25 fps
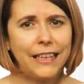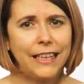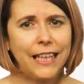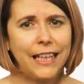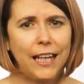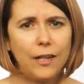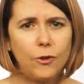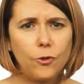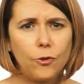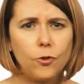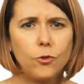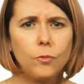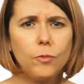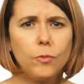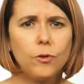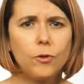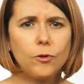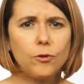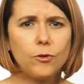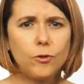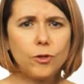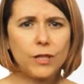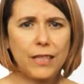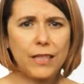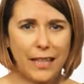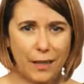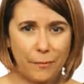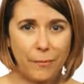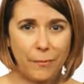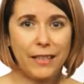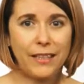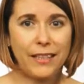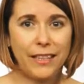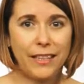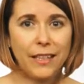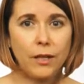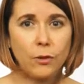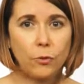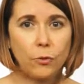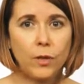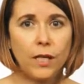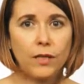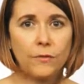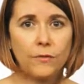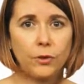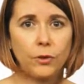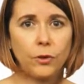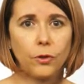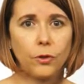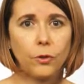A lo sumo se repartían
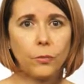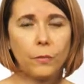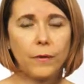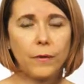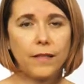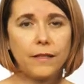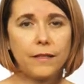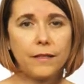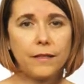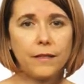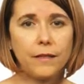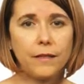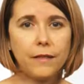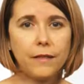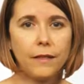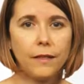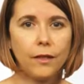algunas fotocopias